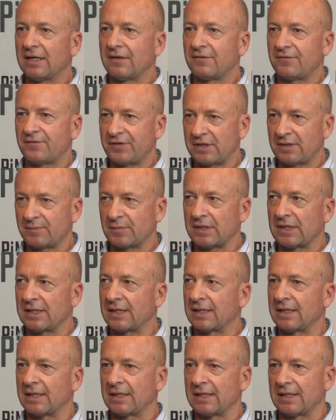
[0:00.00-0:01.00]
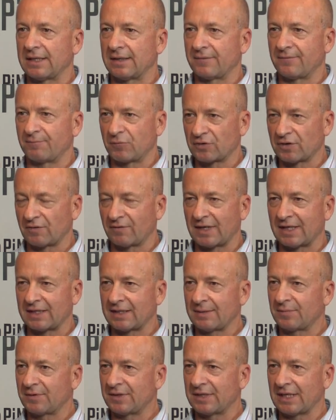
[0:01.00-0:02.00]
Firmy e,
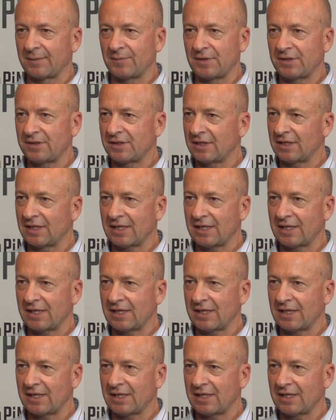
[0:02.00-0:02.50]
budowlane bynajmniej nie